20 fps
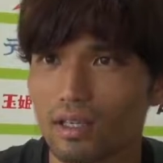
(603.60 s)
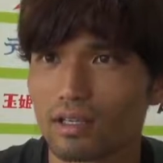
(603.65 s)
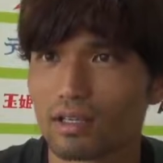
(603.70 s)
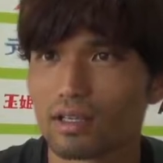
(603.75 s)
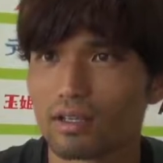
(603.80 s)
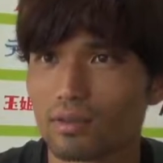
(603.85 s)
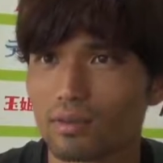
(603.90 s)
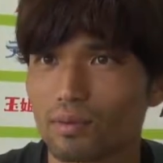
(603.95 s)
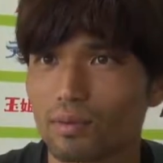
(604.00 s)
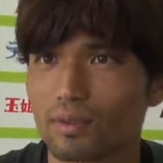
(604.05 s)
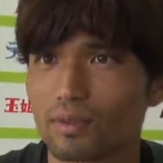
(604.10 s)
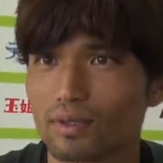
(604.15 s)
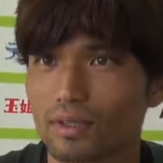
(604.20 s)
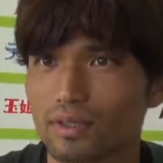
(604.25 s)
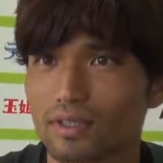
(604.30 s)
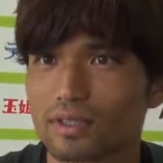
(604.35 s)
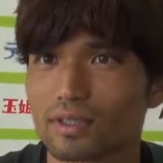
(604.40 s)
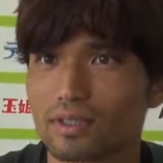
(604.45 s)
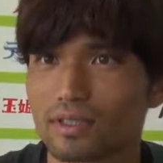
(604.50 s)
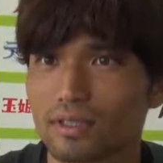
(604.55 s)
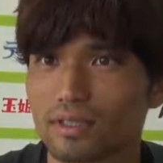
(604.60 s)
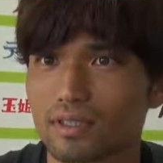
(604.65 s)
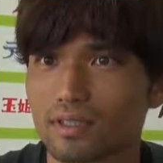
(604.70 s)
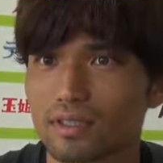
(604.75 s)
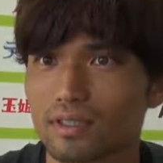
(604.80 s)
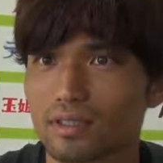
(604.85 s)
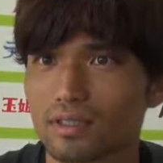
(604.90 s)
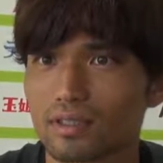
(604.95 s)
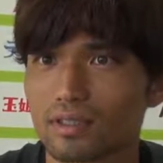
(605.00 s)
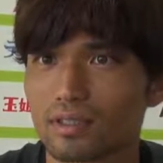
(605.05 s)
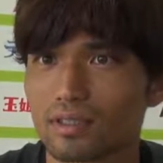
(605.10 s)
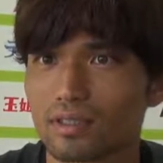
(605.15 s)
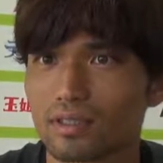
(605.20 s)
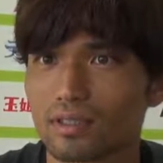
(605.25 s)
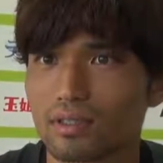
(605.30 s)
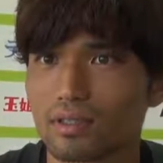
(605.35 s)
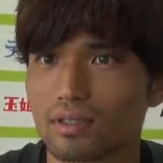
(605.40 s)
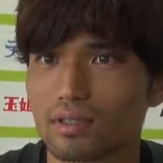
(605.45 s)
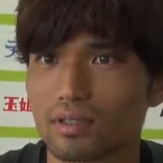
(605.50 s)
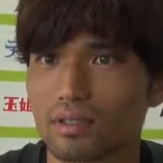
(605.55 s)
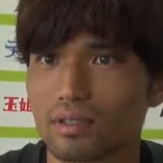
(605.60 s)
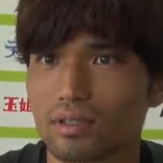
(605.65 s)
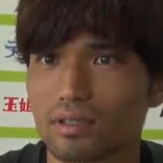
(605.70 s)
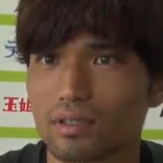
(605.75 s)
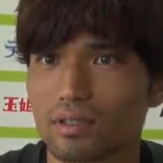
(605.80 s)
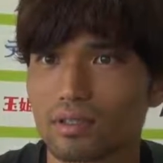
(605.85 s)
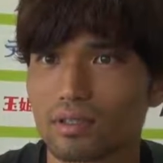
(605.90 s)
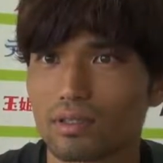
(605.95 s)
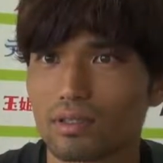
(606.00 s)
りたいと思います、うん、な